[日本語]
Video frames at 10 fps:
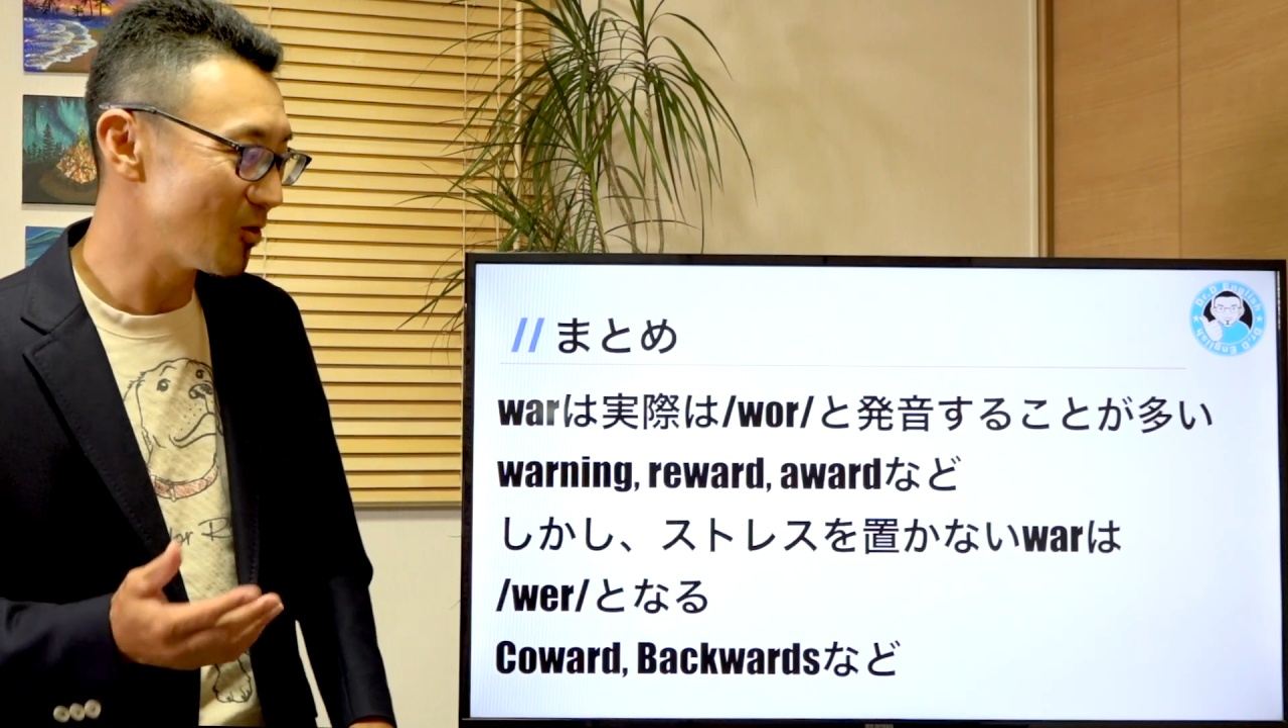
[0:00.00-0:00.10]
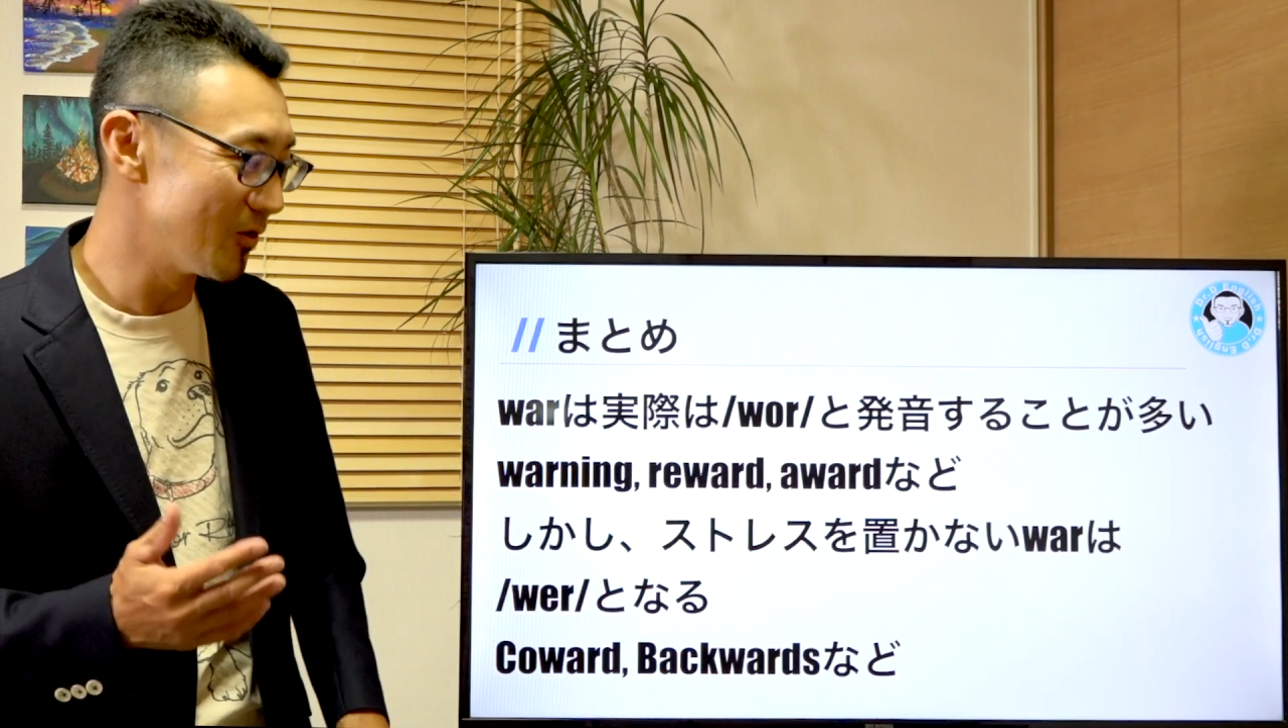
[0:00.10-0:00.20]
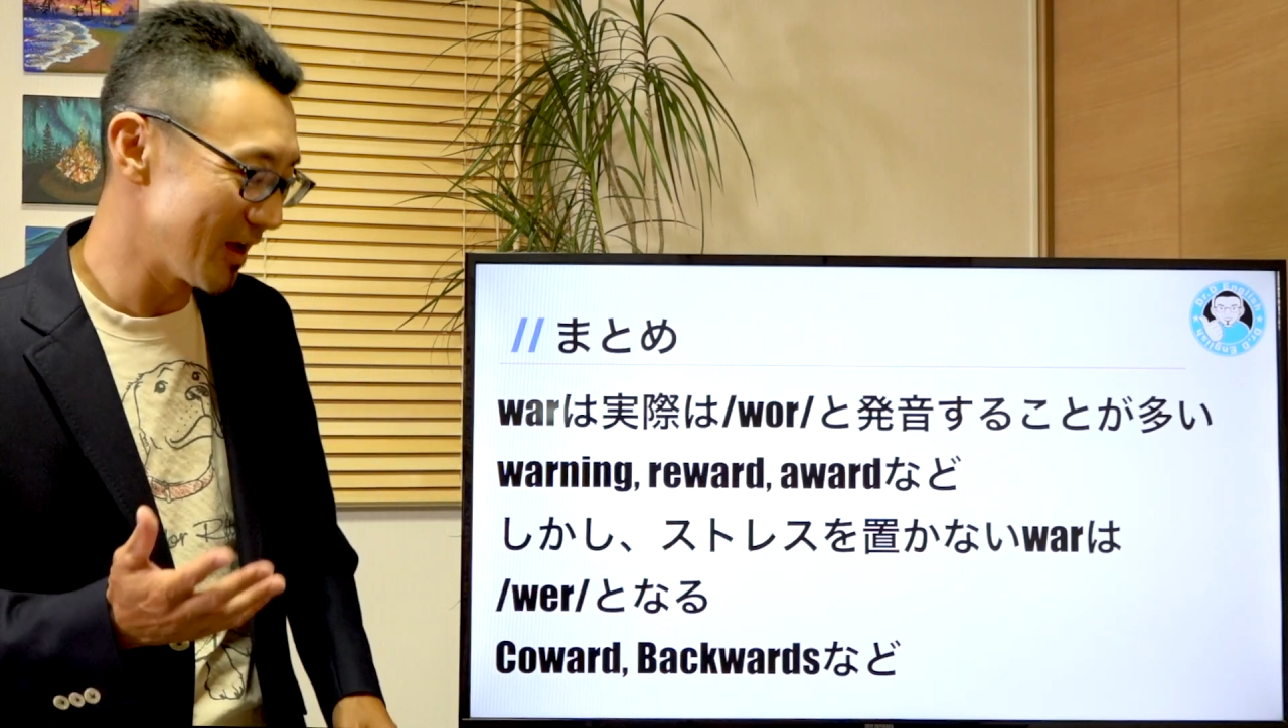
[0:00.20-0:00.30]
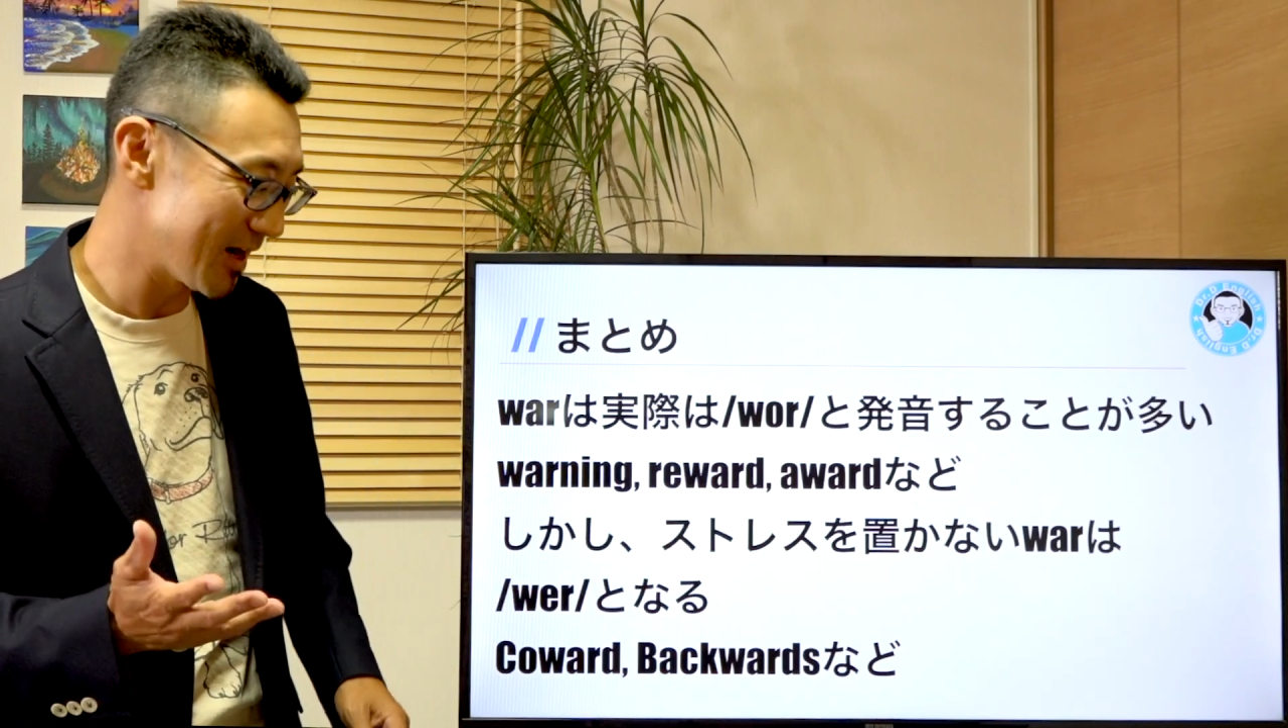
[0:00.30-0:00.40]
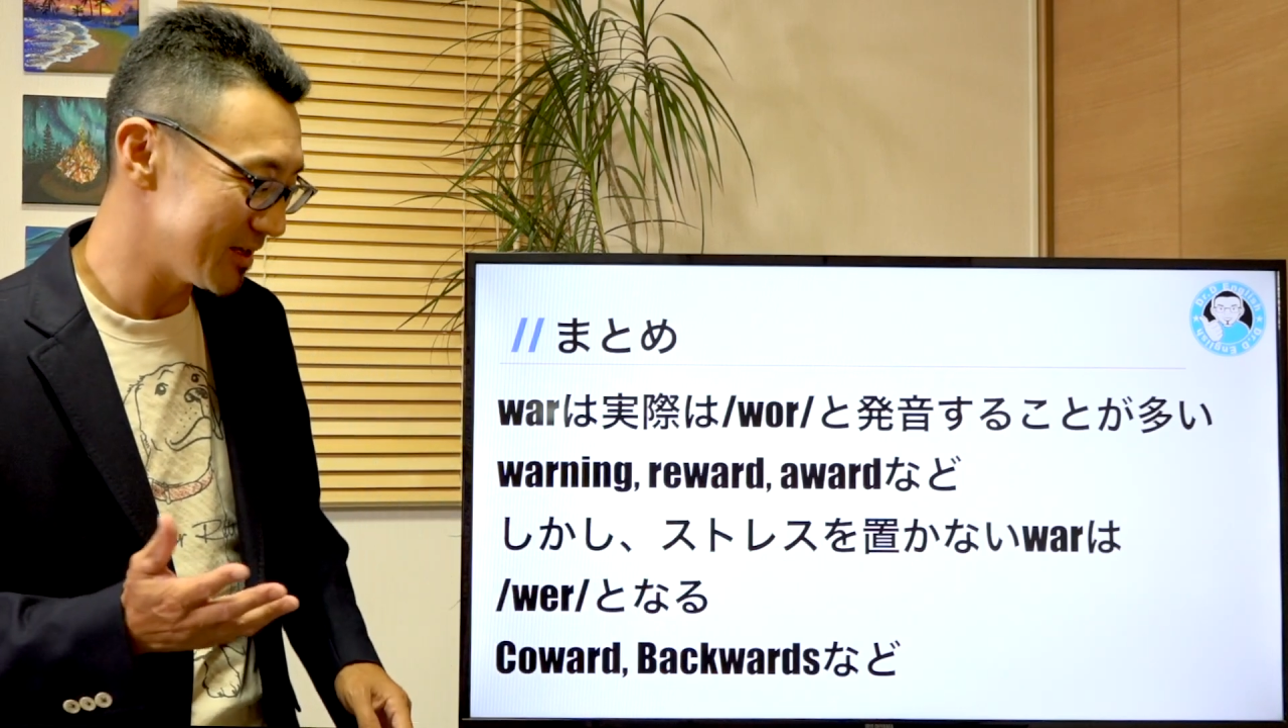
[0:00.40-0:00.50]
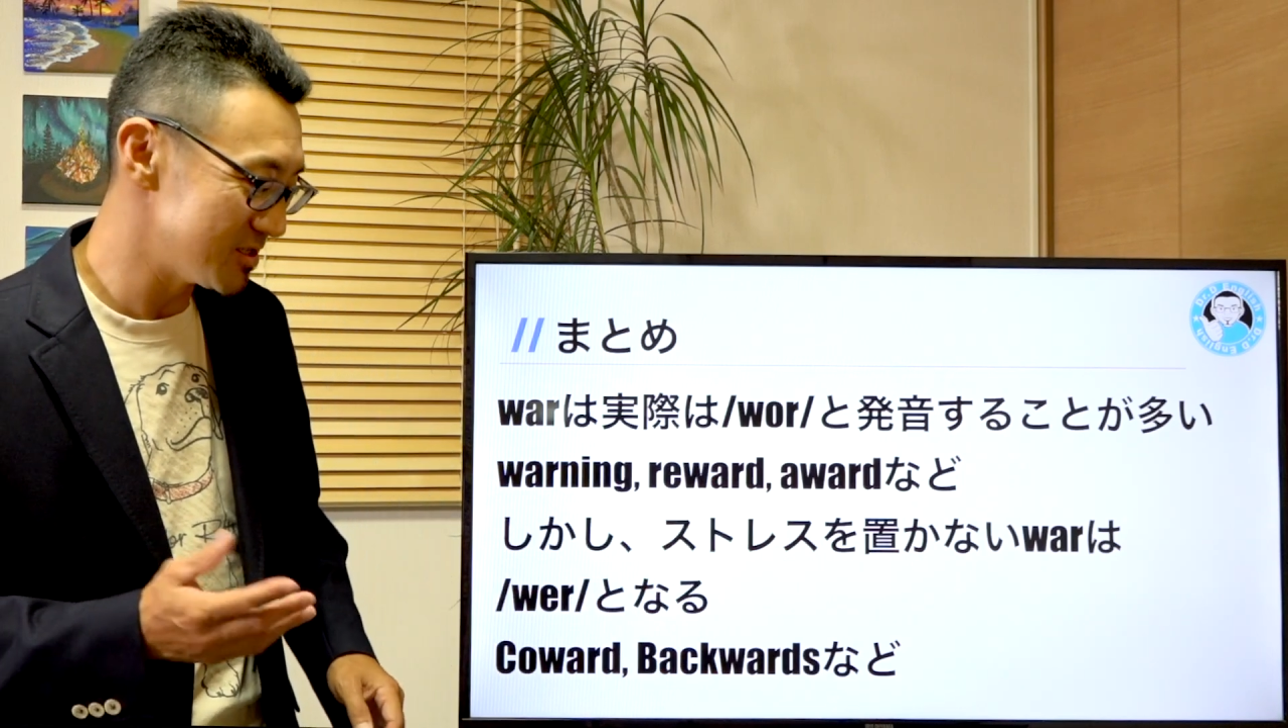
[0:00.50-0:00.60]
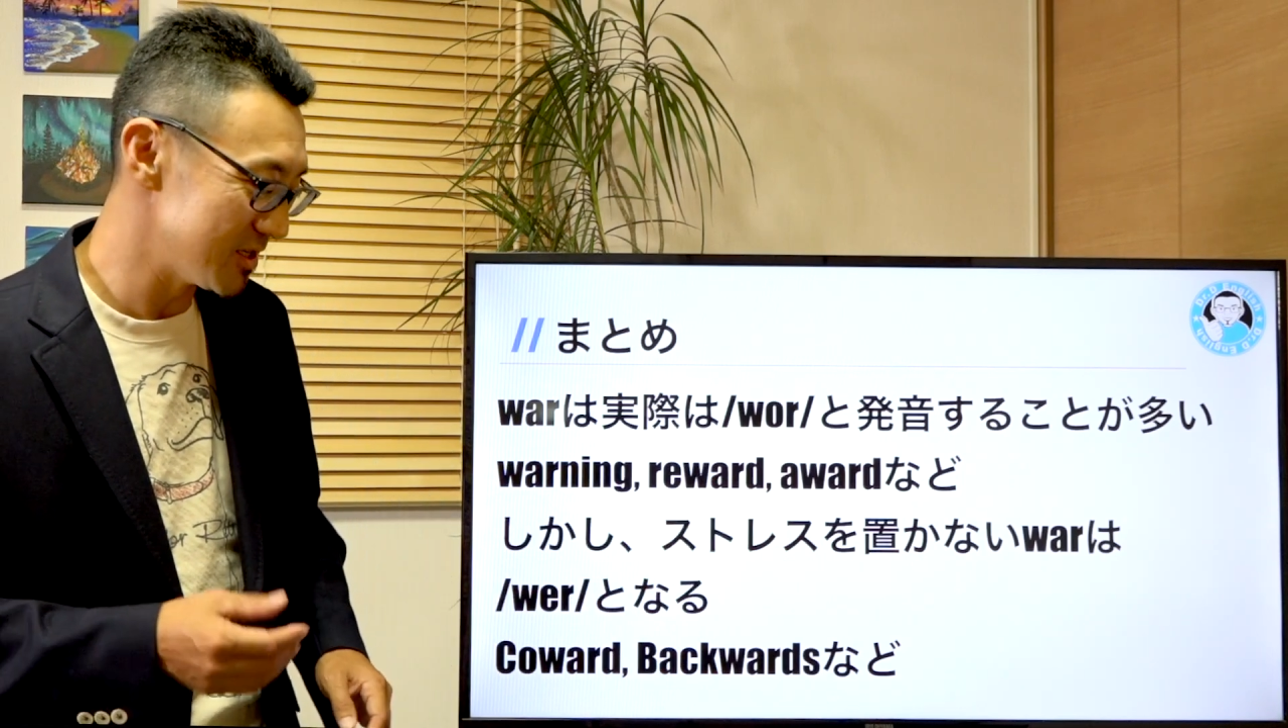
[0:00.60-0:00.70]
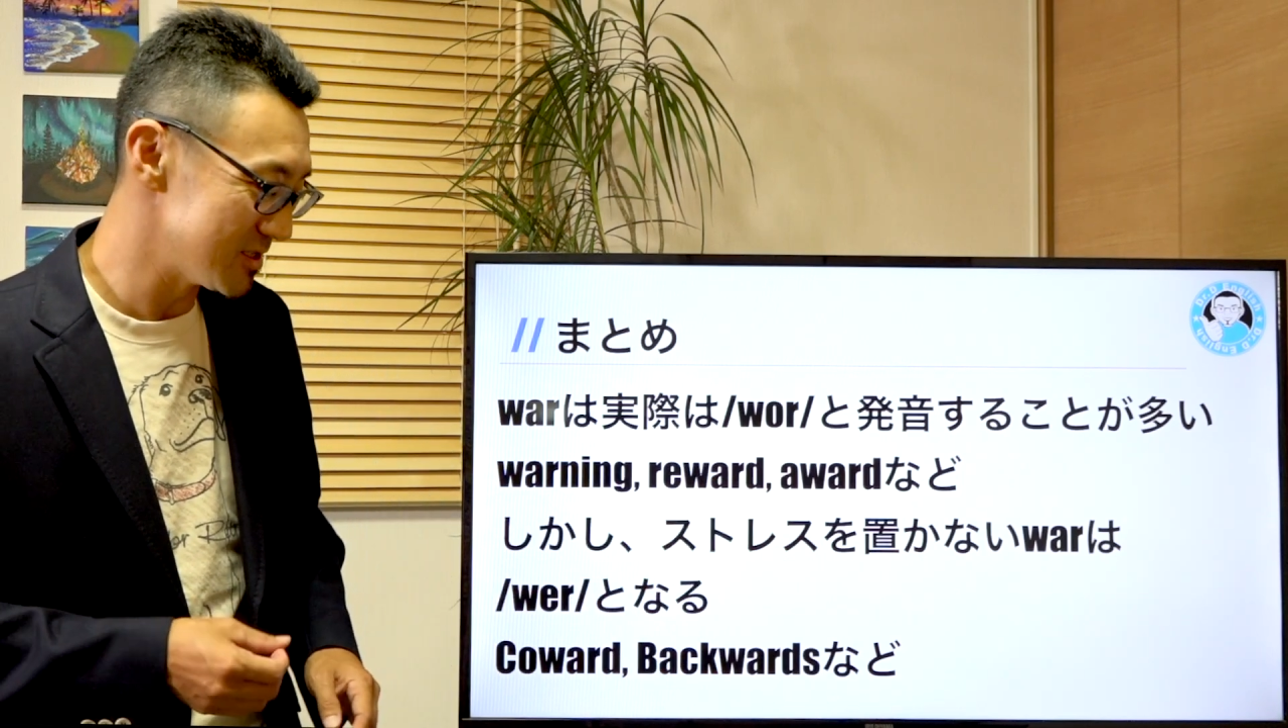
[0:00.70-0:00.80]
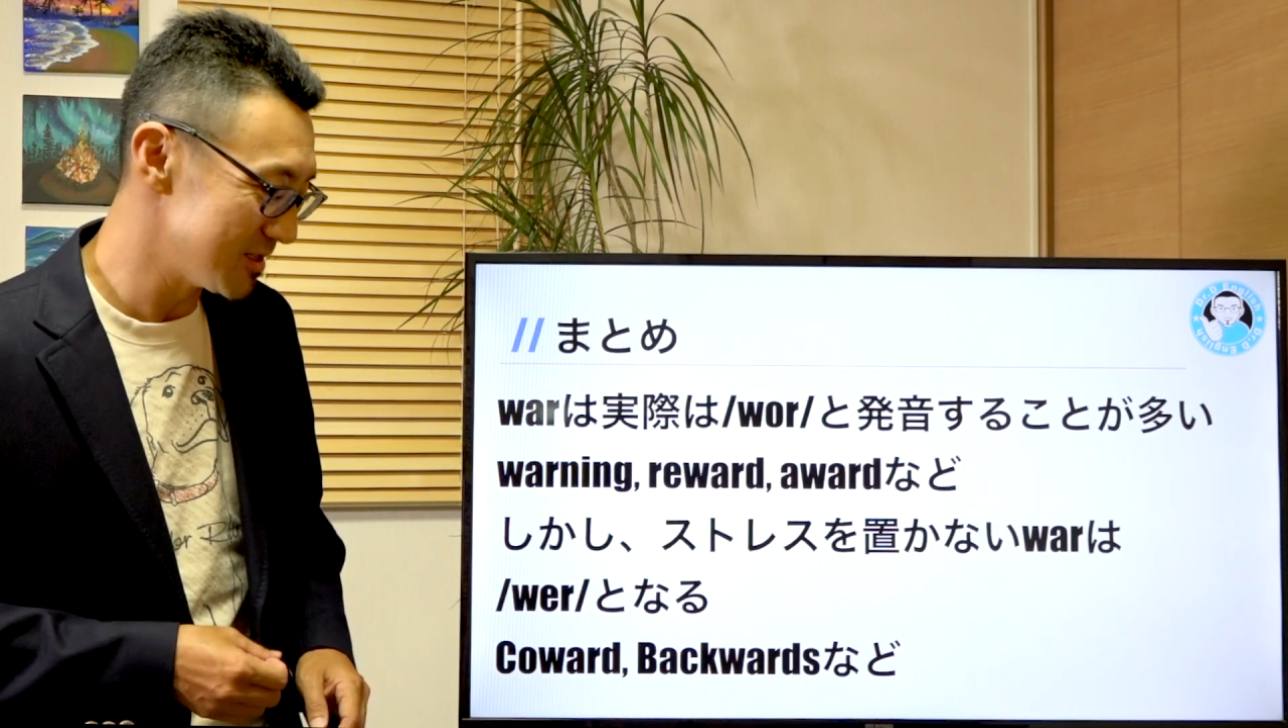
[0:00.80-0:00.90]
こんな感じです